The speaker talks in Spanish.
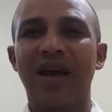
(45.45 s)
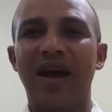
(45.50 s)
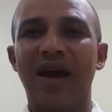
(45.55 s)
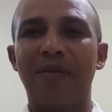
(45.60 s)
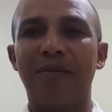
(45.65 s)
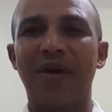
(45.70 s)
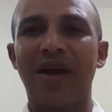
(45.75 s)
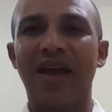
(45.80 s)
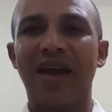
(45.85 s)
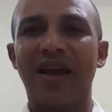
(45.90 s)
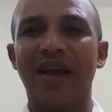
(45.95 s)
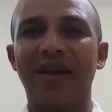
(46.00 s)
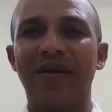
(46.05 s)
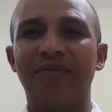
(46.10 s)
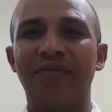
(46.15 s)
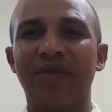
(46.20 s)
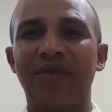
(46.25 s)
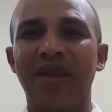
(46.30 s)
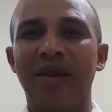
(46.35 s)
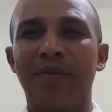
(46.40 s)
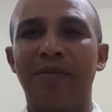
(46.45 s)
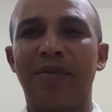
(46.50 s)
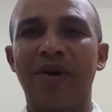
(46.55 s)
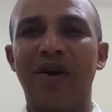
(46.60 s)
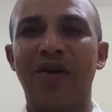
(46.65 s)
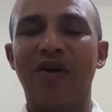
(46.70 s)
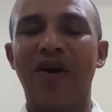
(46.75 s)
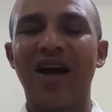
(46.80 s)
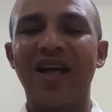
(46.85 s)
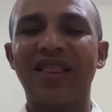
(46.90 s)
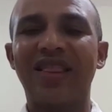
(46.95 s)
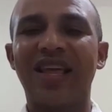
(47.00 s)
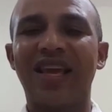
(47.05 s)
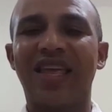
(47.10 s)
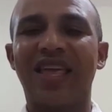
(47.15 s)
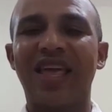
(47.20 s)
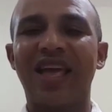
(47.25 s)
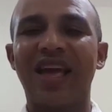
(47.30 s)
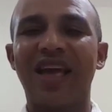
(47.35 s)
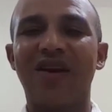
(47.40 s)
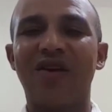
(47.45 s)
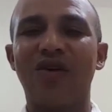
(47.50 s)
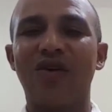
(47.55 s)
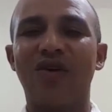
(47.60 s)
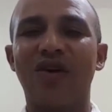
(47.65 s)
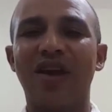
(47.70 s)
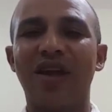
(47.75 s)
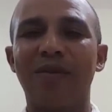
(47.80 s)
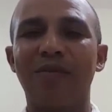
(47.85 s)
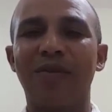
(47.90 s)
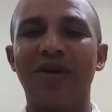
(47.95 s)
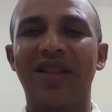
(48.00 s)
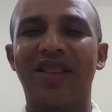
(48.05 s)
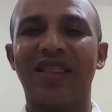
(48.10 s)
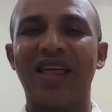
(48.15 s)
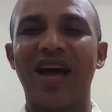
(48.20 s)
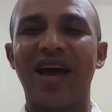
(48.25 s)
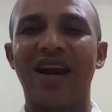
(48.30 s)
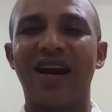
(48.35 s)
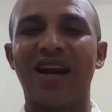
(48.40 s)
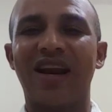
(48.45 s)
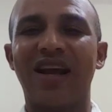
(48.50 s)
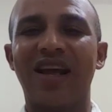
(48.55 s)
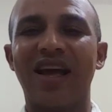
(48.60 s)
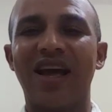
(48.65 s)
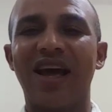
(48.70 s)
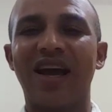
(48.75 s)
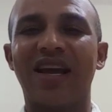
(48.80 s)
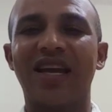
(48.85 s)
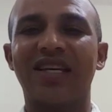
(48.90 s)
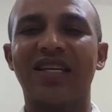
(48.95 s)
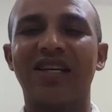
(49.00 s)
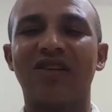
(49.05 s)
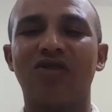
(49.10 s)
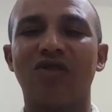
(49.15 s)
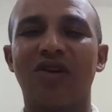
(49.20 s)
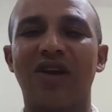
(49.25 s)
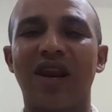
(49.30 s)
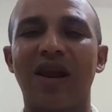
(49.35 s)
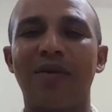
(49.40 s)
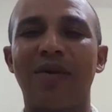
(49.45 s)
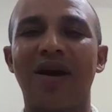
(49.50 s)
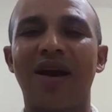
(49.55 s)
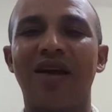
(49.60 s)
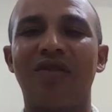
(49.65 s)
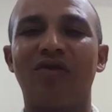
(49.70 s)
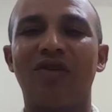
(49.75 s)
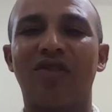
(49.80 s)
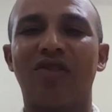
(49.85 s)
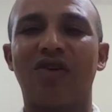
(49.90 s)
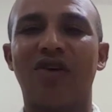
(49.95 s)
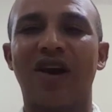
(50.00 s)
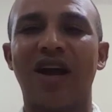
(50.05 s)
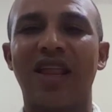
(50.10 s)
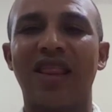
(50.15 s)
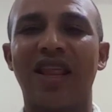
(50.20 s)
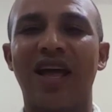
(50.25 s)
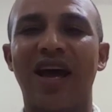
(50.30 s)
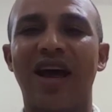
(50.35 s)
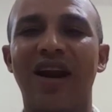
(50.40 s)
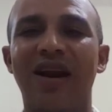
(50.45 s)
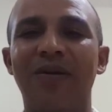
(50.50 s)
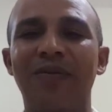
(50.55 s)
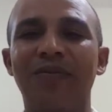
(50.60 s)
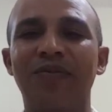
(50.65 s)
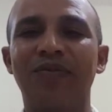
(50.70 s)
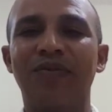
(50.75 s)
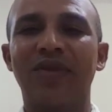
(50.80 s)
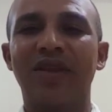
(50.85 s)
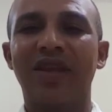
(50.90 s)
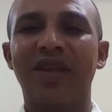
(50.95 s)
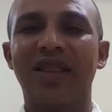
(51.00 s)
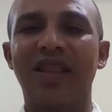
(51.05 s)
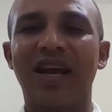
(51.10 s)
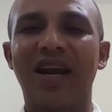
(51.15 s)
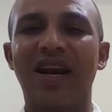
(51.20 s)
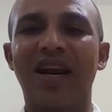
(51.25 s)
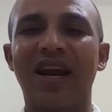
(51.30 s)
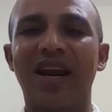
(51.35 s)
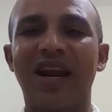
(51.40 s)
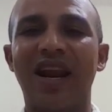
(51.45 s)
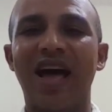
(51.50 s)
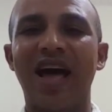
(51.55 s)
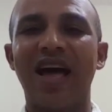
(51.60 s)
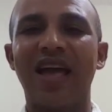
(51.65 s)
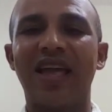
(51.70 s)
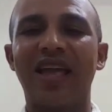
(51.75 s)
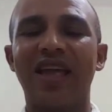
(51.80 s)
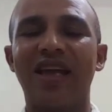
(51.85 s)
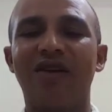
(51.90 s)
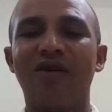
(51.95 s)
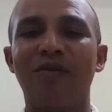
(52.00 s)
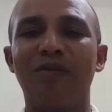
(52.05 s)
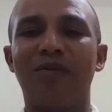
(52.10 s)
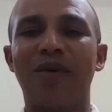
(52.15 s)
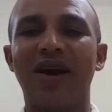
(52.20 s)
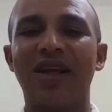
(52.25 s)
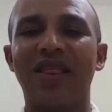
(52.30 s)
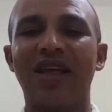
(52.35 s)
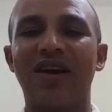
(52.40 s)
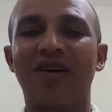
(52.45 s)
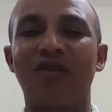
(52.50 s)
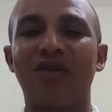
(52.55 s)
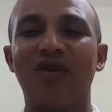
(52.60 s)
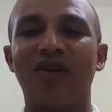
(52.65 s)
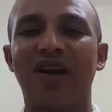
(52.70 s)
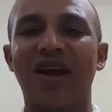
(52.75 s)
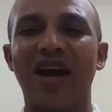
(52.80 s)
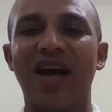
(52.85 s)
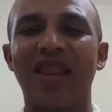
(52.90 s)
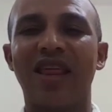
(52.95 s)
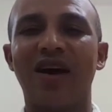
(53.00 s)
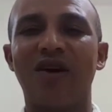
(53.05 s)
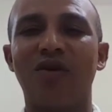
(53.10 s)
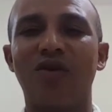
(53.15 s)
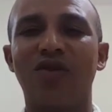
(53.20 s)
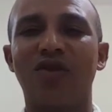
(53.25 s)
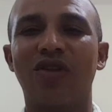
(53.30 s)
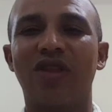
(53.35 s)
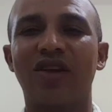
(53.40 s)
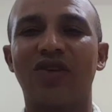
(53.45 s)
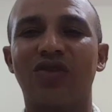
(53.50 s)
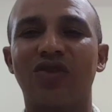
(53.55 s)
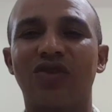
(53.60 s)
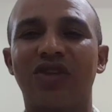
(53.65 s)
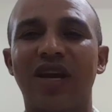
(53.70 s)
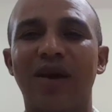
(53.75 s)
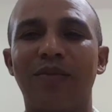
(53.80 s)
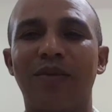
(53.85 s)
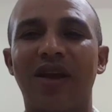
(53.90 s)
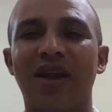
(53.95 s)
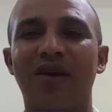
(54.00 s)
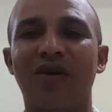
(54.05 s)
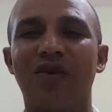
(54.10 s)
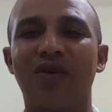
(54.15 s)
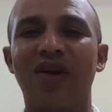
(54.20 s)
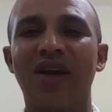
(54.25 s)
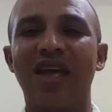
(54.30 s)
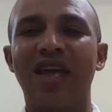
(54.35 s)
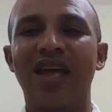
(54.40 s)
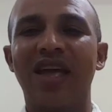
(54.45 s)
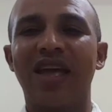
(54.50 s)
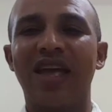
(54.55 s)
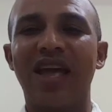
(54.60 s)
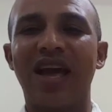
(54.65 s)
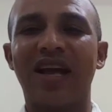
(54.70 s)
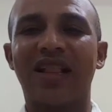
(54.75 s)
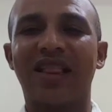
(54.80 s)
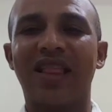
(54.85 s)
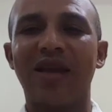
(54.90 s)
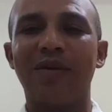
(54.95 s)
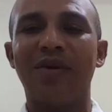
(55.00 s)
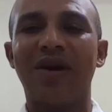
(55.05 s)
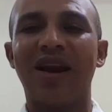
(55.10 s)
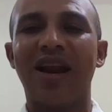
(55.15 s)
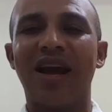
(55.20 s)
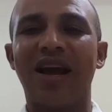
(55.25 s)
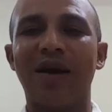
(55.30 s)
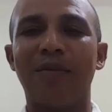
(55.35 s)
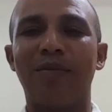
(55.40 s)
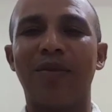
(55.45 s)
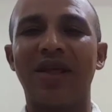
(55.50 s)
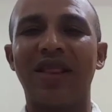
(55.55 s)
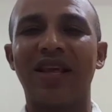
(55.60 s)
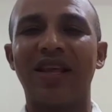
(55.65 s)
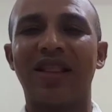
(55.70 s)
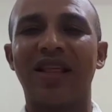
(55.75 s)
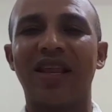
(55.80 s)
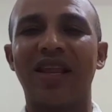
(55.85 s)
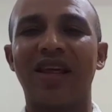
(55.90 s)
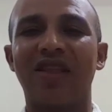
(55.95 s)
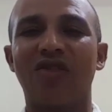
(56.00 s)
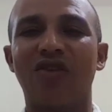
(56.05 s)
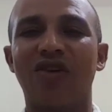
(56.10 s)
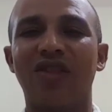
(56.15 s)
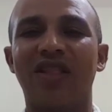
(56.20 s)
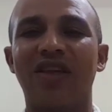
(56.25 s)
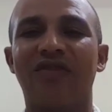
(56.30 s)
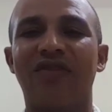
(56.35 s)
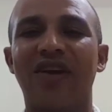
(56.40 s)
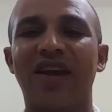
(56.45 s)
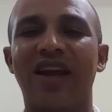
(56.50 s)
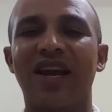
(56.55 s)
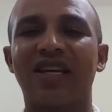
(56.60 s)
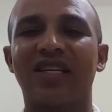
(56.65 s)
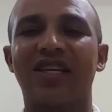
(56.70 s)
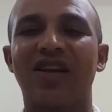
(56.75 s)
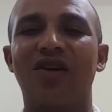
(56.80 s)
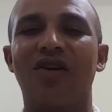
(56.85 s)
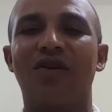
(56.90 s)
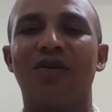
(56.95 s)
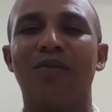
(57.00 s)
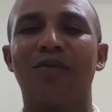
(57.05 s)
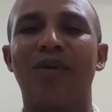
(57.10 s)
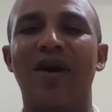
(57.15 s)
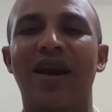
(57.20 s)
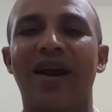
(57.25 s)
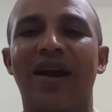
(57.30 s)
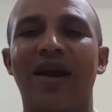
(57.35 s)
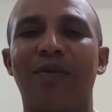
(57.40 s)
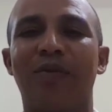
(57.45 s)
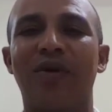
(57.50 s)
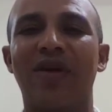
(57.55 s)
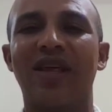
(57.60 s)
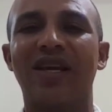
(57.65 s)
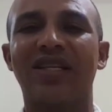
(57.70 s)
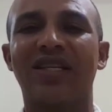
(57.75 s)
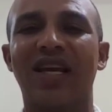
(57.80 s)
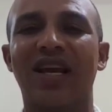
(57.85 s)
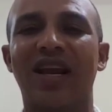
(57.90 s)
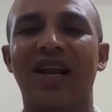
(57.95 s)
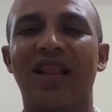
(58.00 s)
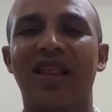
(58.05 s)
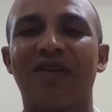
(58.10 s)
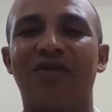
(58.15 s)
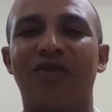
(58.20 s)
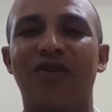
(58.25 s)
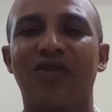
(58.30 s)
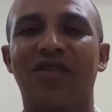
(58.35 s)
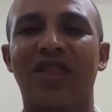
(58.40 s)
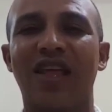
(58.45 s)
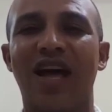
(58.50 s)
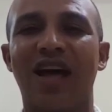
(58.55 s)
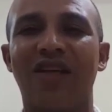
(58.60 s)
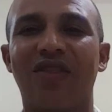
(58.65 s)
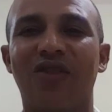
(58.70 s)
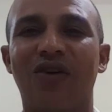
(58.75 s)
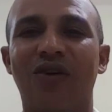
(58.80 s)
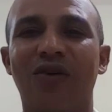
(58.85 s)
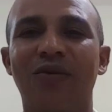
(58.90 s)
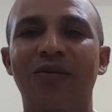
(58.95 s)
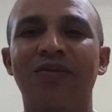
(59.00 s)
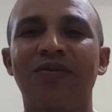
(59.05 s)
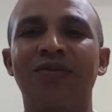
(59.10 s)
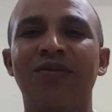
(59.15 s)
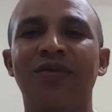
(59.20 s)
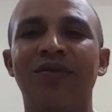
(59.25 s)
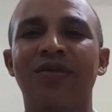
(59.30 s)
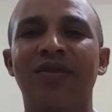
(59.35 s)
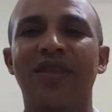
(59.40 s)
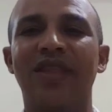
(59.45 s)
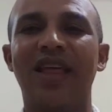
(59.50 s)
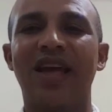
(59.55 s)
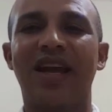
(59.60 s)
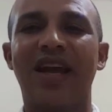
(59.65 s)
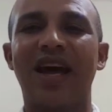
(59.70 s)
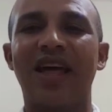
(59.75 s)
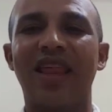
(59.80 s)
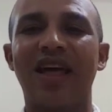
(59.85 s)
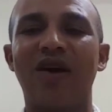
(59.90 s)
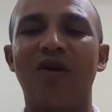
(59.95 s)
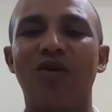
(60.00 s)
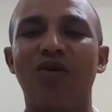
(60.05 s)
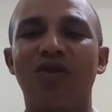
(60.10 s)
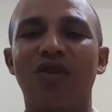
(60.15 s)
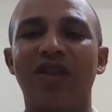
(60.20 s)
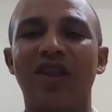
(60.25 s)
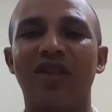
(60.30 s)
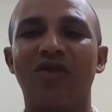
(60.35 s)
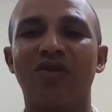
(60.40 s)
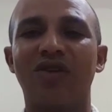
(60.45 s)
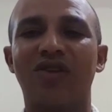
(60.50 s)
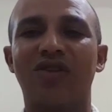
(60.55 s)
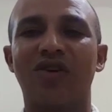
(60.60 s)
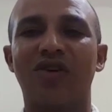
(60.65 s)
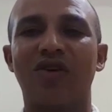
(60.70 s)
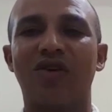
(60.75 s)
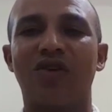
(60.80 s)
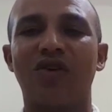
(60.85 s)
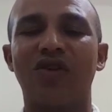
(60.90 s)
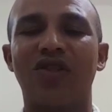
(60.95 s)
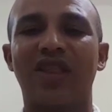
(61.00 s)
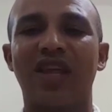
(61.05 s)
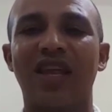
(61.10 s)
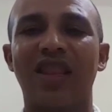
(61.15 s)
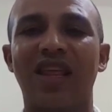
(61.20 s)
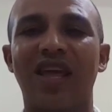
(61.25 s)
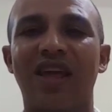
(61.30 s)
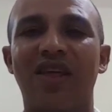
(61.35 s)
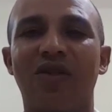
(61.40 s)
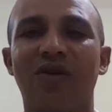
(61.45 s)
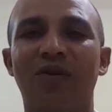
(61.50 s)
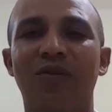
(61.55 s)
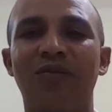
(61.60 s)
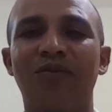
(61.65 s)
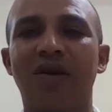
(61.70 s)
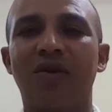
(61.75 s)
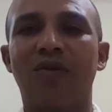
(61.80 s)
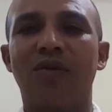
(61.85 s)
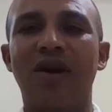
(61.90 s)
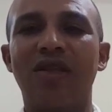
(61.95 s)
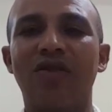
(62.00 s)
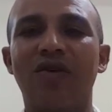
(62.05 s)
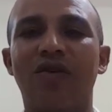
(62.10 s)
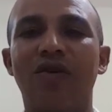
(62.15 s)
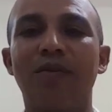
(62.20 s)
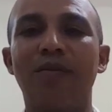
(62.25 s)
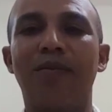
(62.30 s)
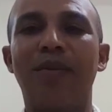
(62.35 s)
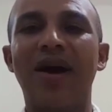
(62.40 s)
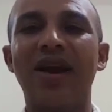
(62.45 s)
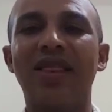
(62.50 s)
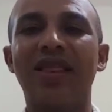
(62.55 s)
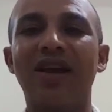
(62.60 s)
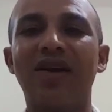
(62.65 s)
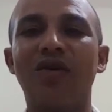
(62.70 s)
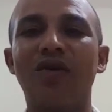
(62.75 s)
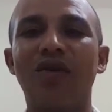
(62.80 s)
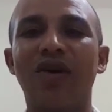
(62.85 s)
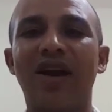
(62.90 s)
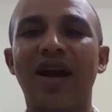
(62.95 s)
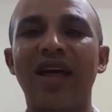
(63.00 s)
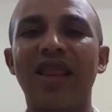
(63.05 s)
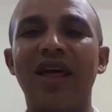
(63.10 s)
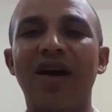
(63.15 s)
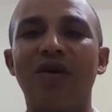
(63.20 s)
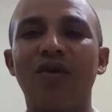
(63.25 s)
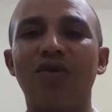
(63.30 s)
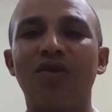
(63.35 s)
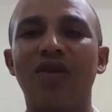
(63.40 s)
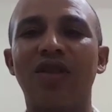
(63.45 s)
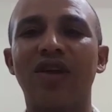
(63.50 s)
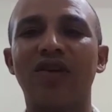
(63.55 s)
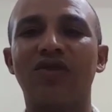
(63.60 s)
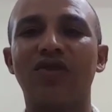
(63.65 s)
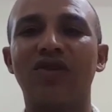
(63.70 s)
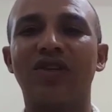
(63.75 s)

Amén. Pero antes quiero invitarle a que se suscriban a nuestro canal, denle like y compartan con cada uno de sus amigos y activen la campanita de notificación para que puedan seguir disfrutando de cada uno de nuestros contenidos. Cuando comparten con cada uno de